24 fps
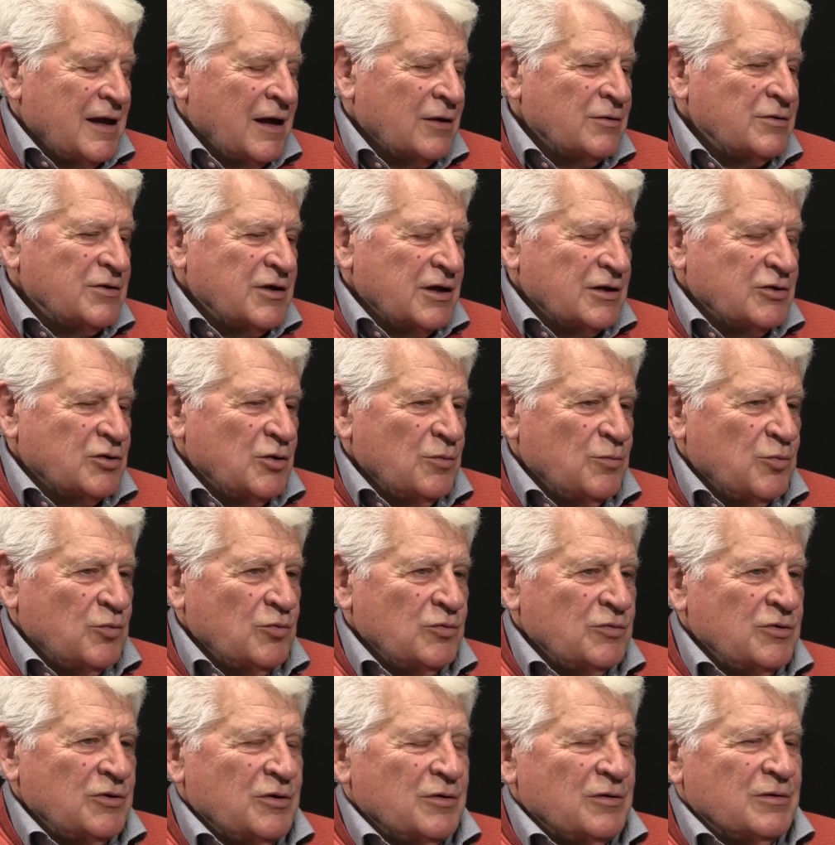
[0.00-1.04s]
a un certo
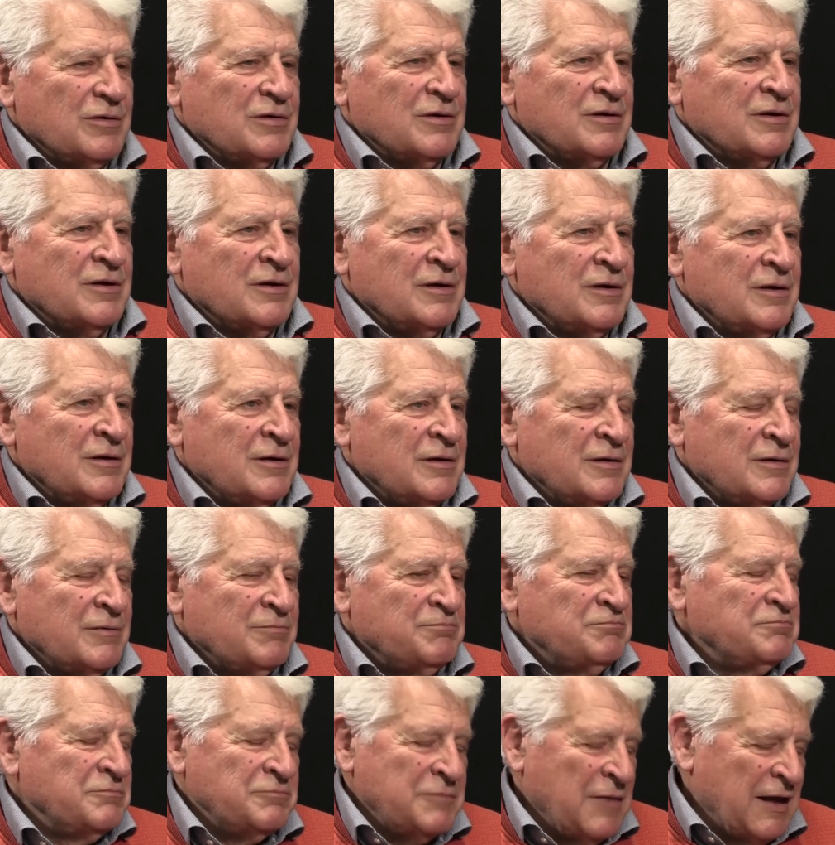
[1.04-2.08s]
punto, eh,
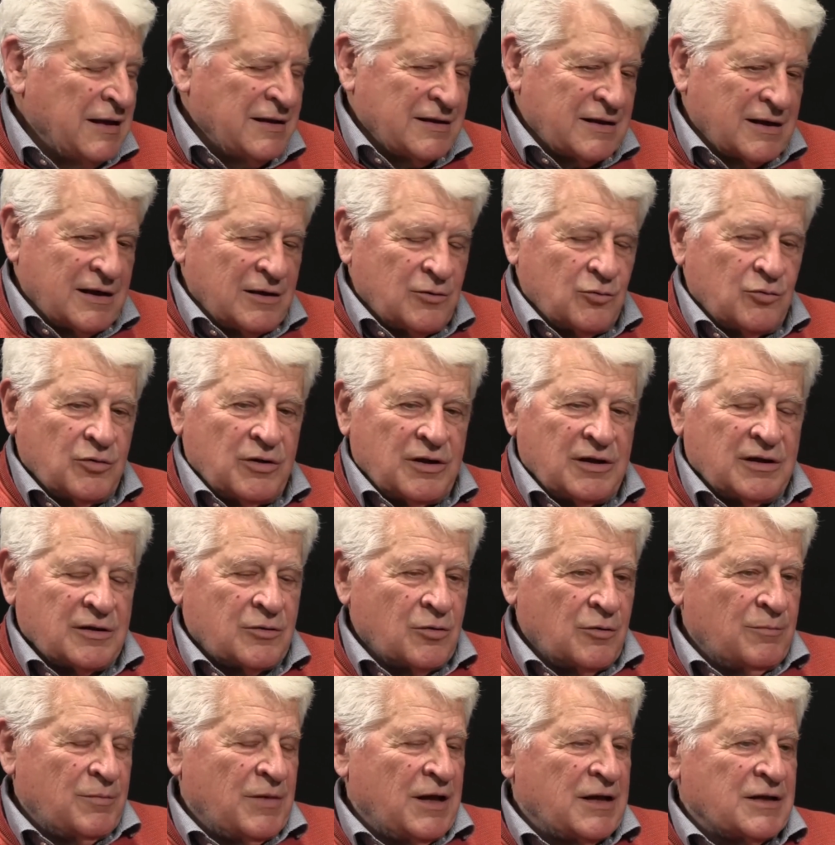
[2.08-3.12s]
mentre lui
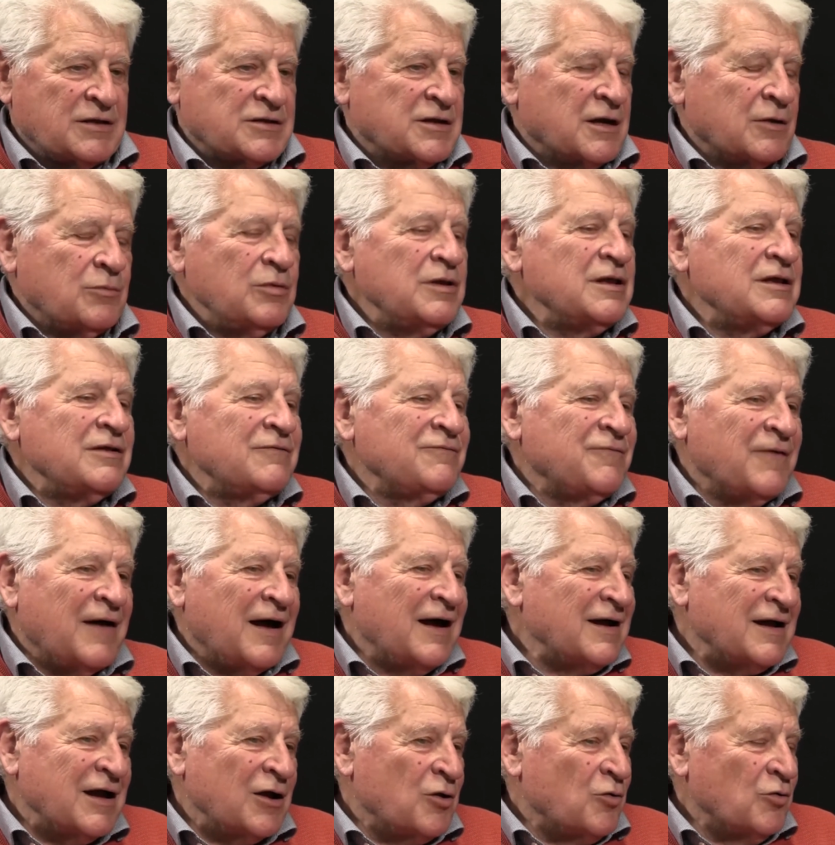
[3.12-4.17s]
commercia, e quindi fa
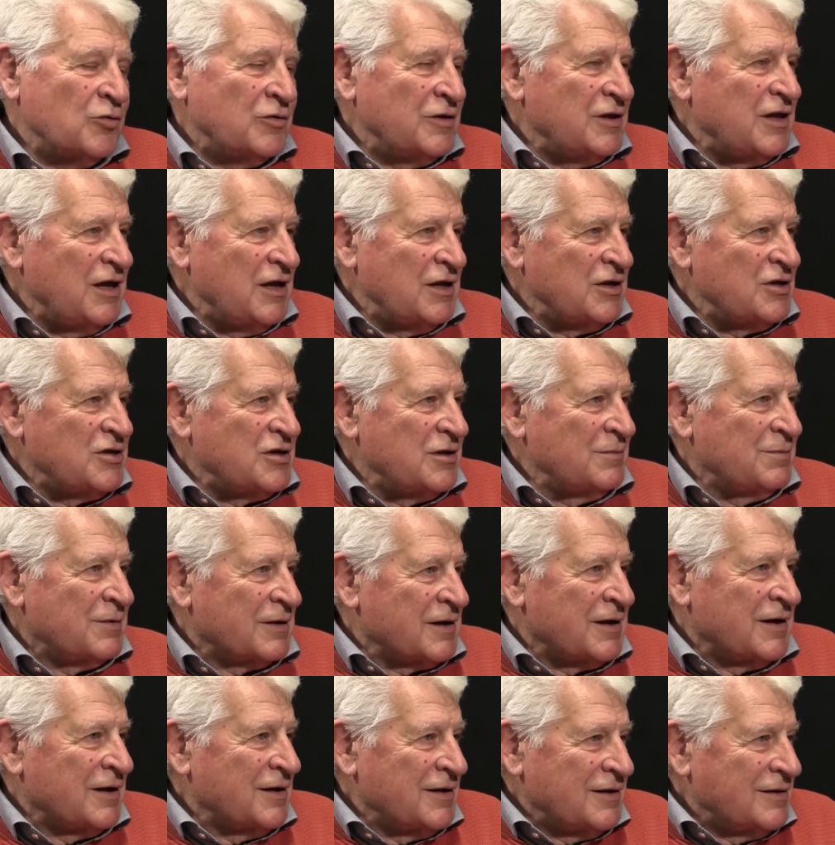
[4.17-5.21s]
anche conteggi
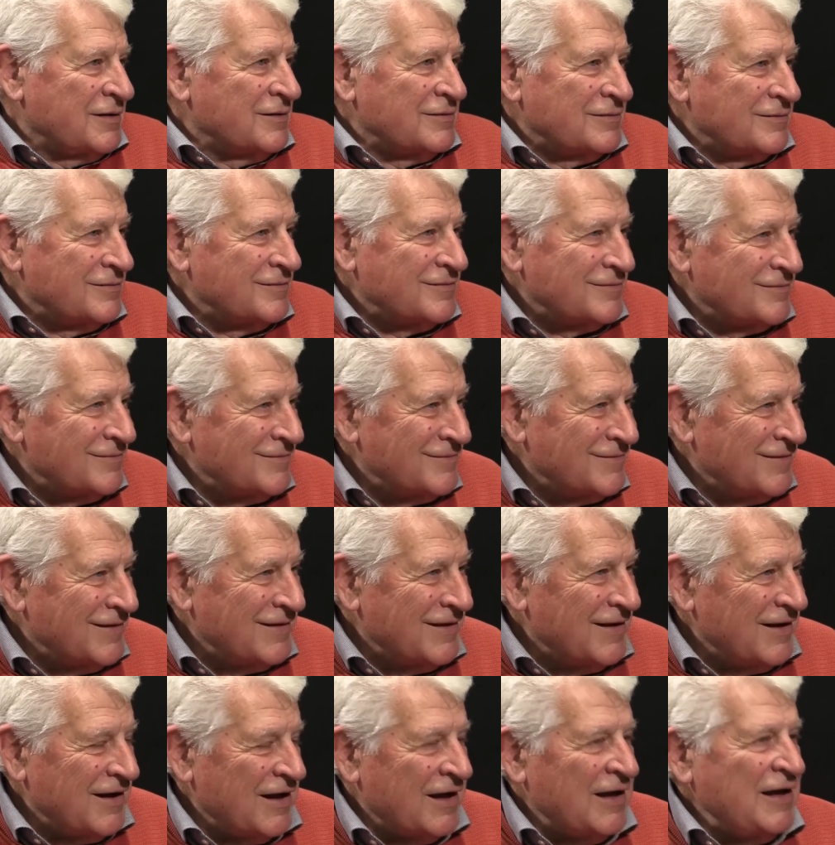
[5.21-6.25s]
perché
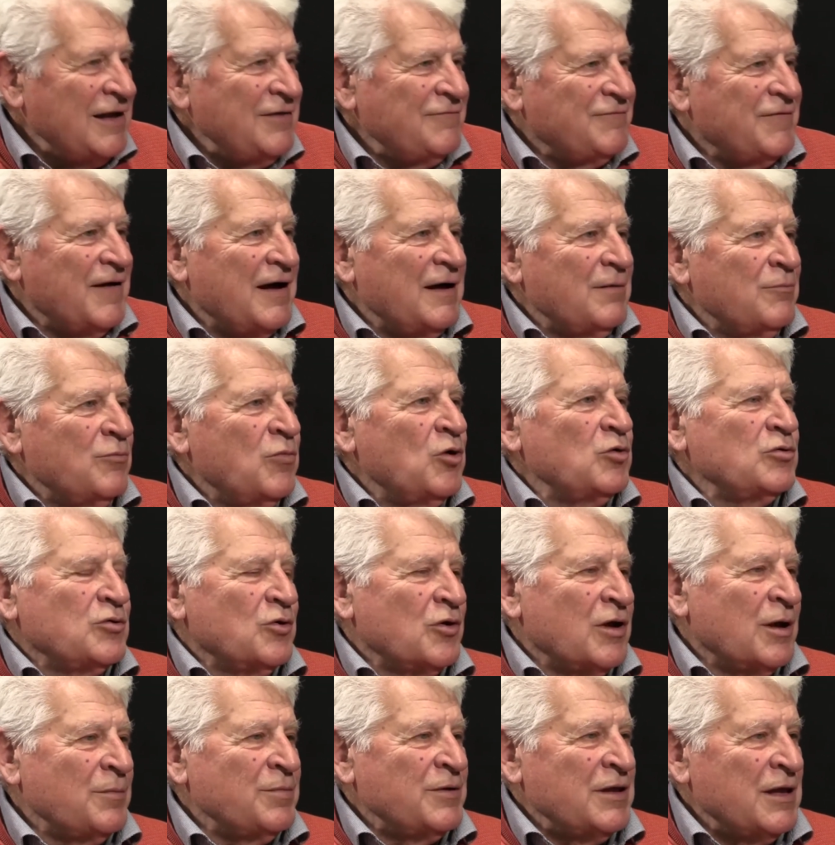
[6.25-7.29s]
certo. e li fa certo.
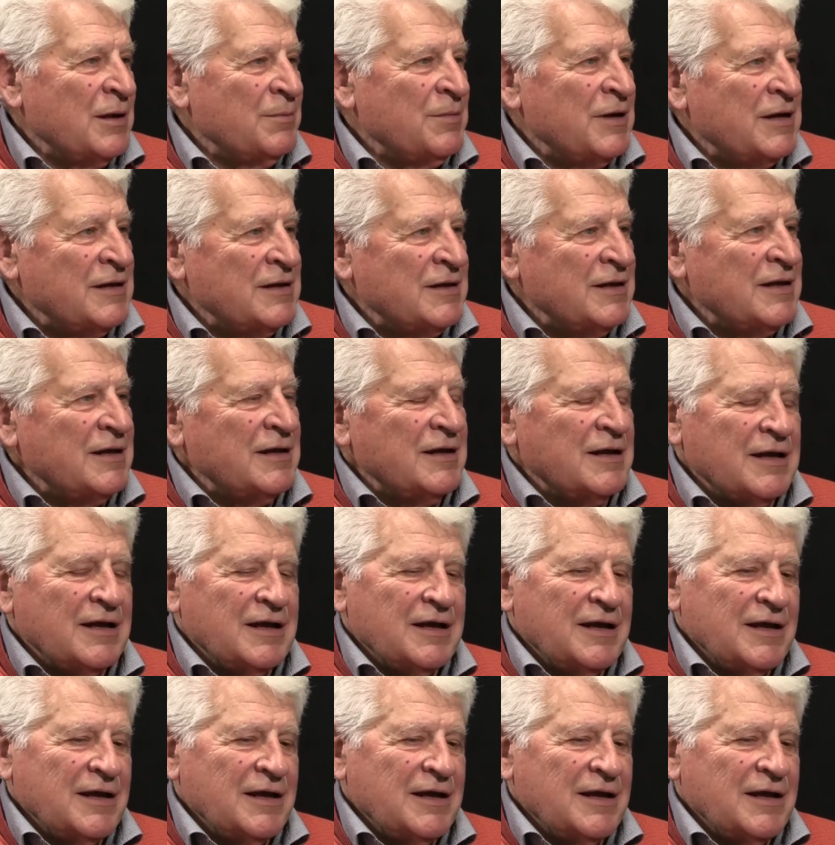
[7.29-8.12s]
molto rapidamente,